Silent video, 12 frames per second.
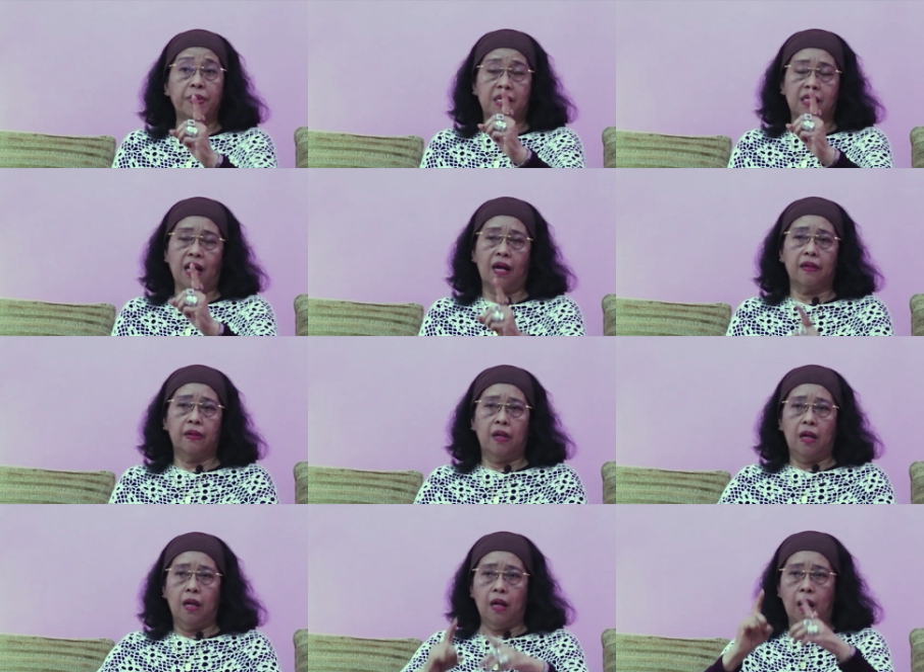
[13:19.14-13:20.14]
Bisa.
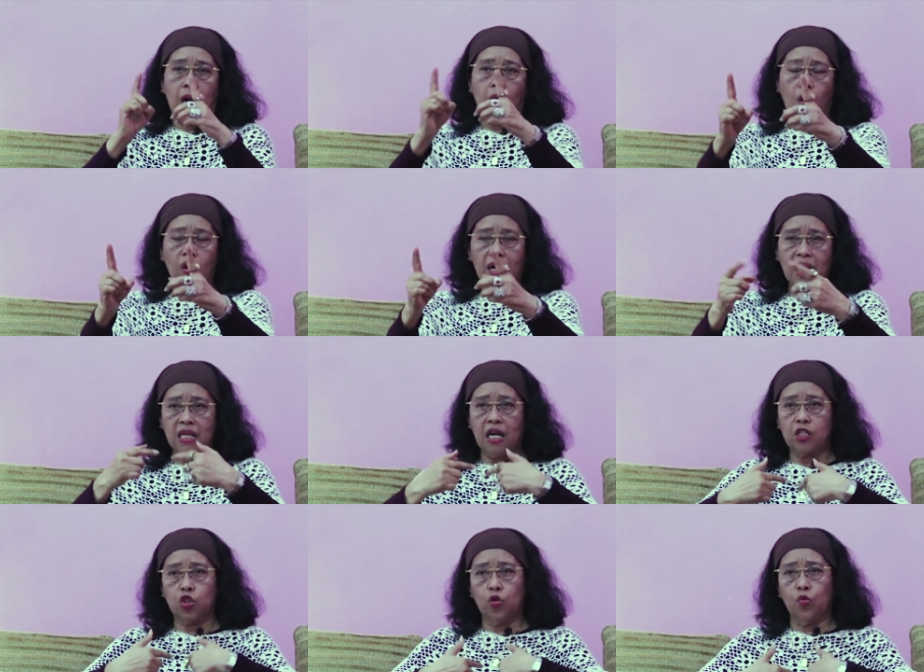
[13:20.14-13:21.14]
Orang
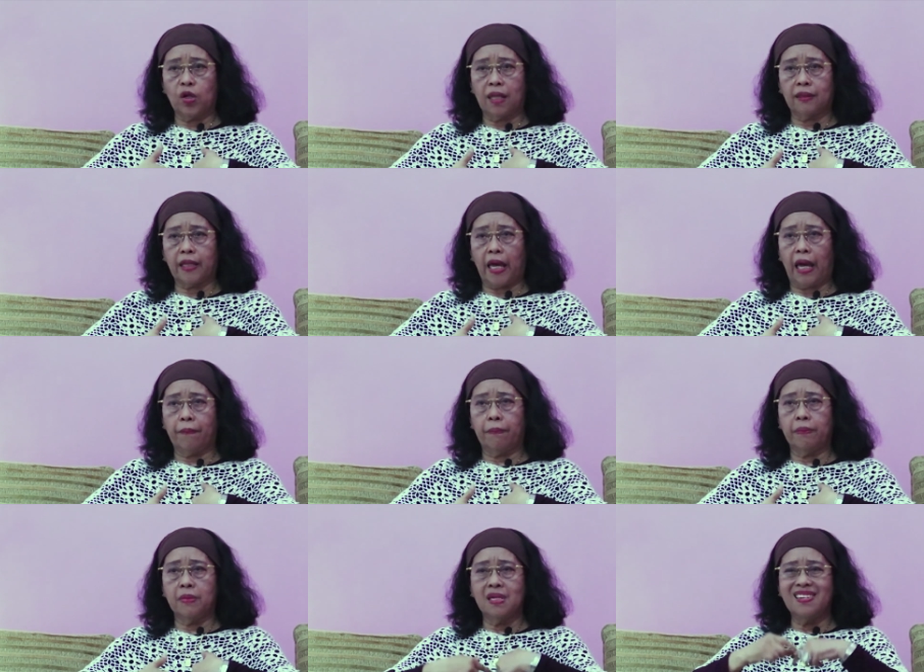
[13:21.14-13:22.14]
yang seumuran TM
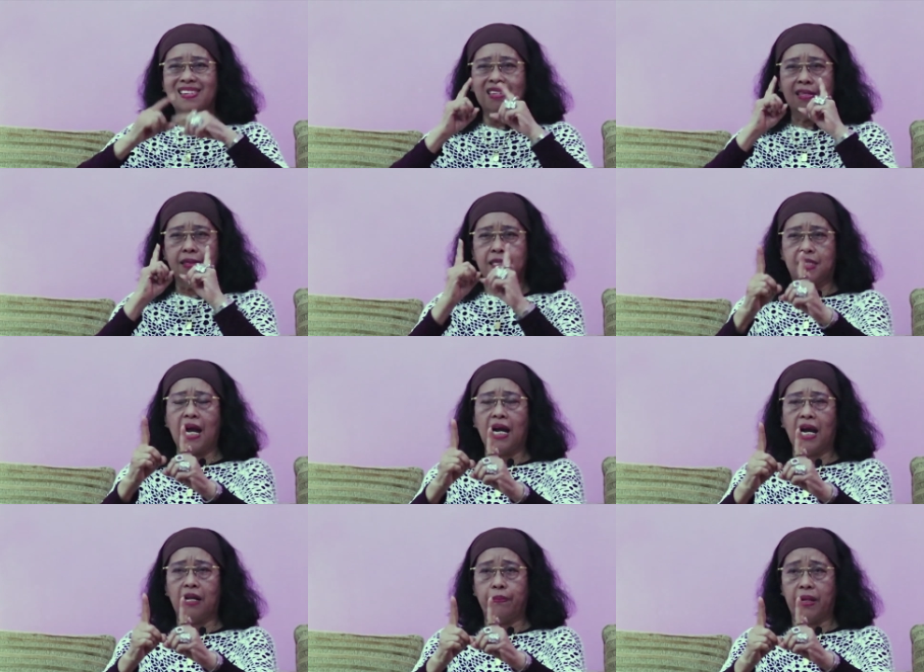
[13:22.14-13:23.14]

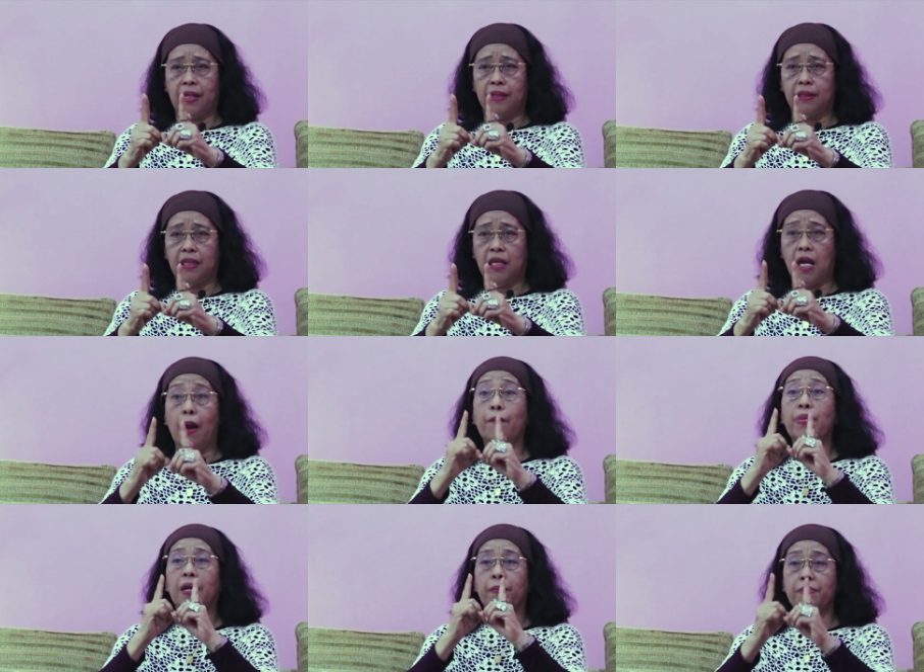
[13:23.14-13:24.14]
jangan berhenti
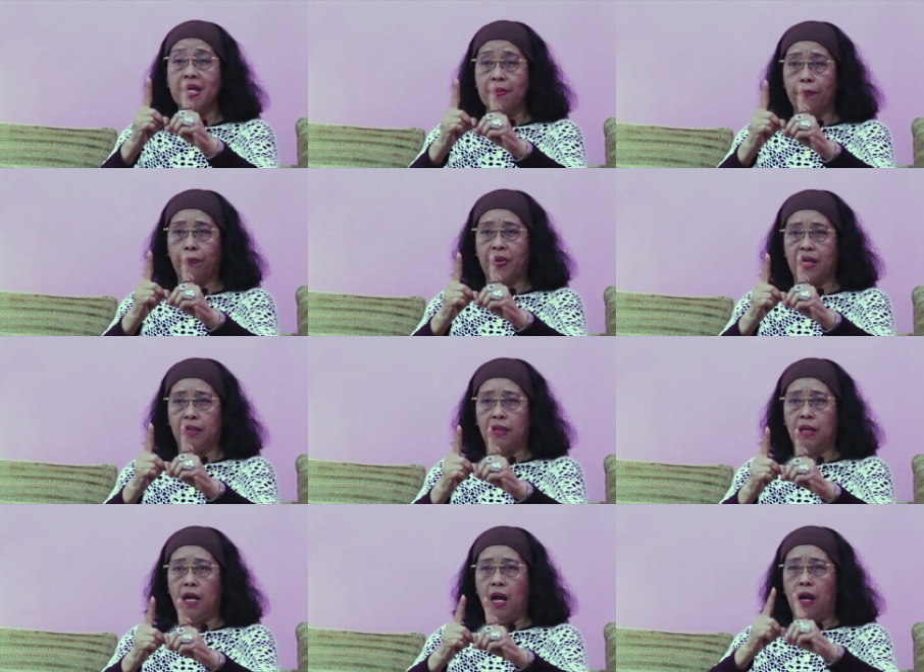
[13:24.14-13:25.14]
bermimpi.
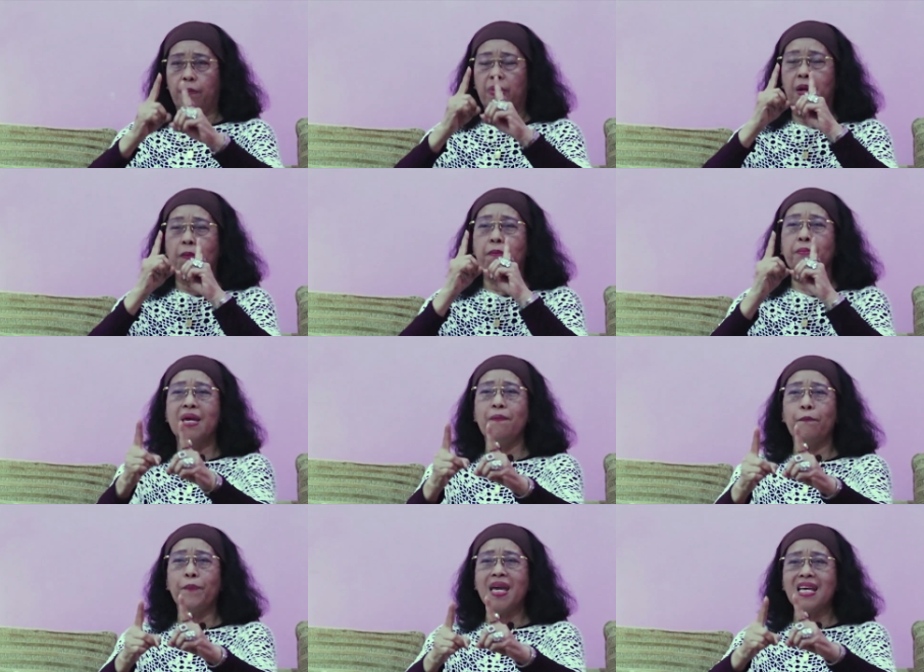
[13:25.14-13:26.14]

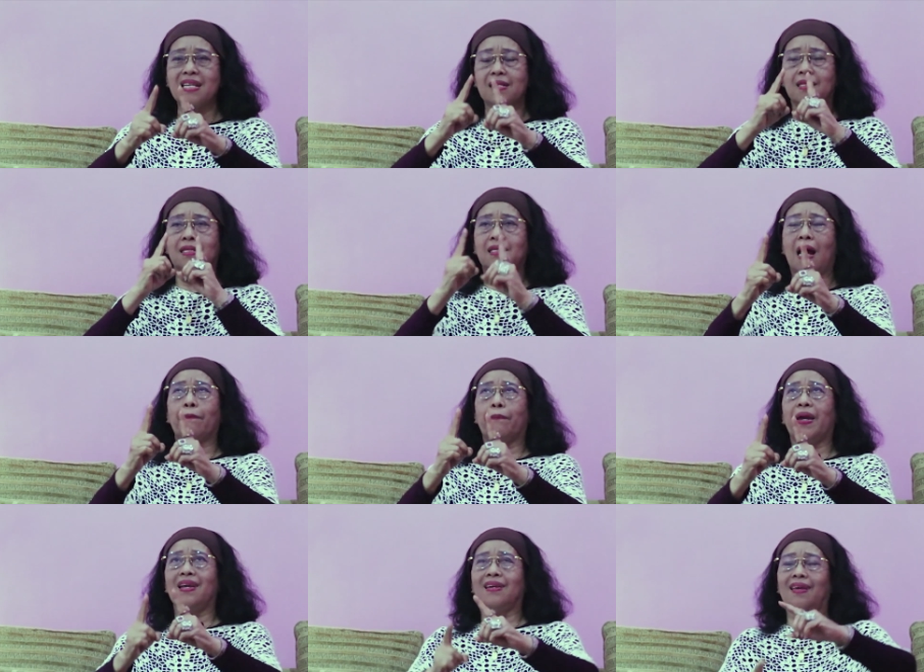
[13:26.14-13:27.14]
Bermimpi
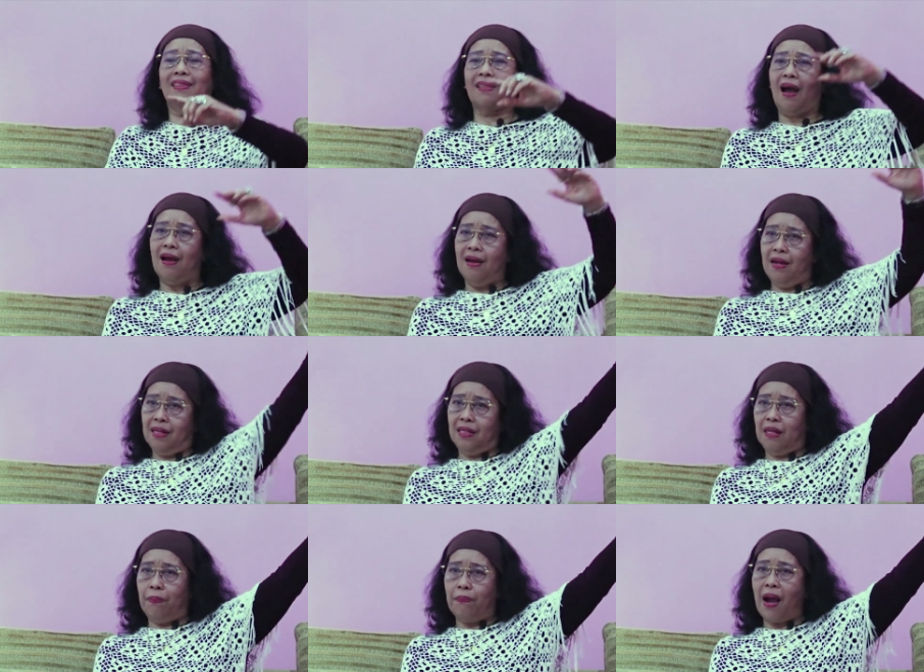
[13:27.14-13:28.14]
sampai kita
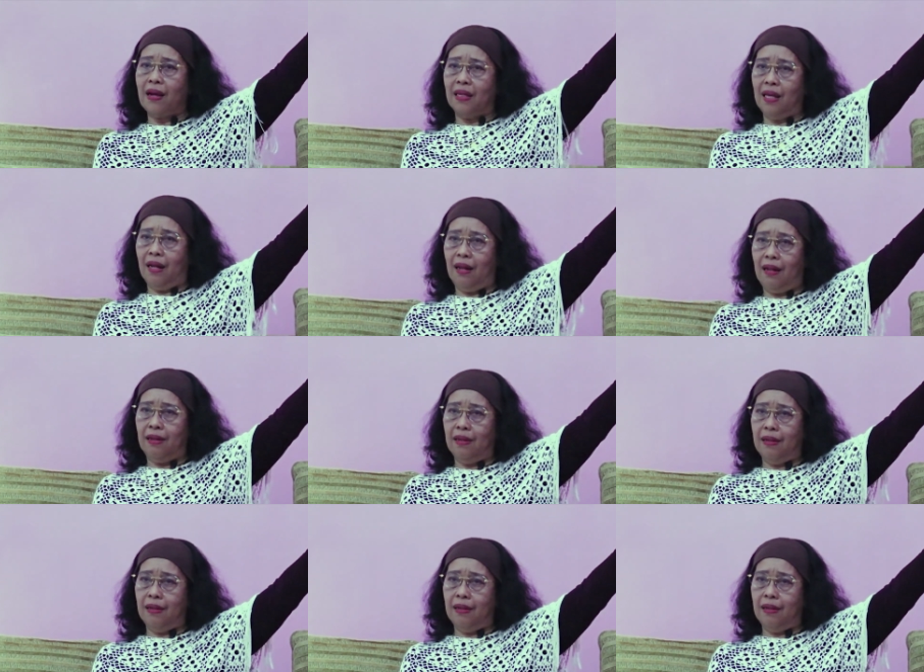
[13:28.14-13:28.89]
dipanggil